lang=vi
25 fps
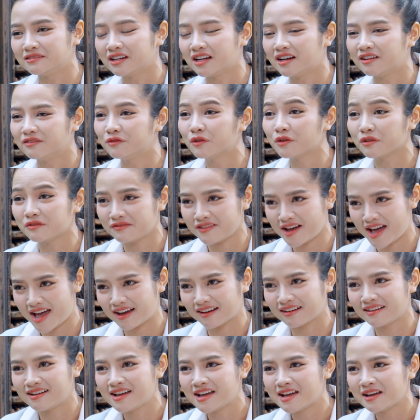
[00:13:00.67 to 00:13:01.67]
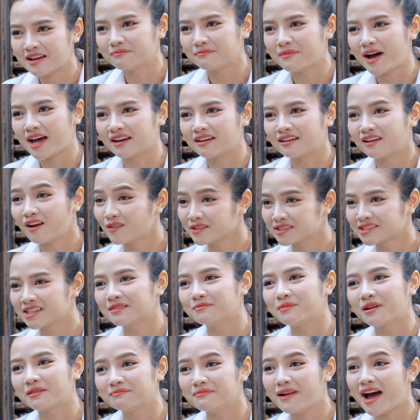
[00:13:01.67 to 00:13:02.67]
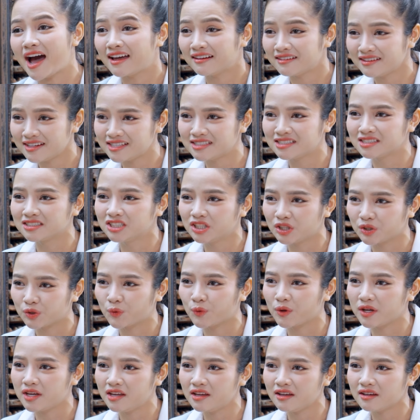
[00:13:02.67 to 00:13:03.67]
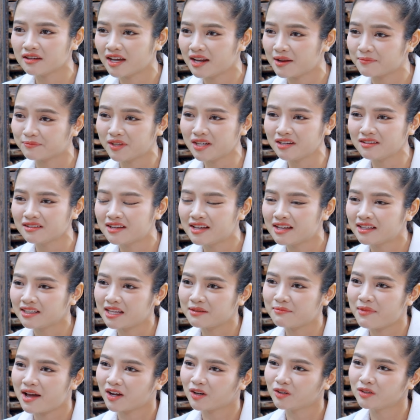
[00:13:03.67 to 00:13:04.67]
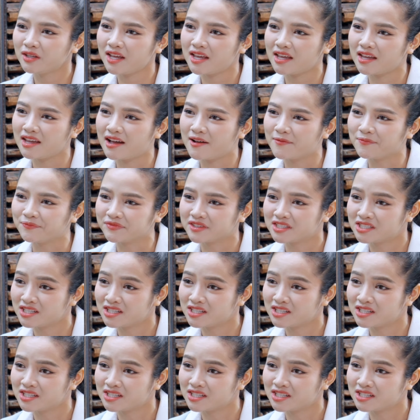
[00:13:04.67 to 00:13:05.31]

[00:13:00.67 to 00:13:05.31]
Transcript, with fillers: uh, vội vàng bạn lo sợ bạn bán đi chứng chỉ quỹ ngay lập tức thì bạn có thể uh,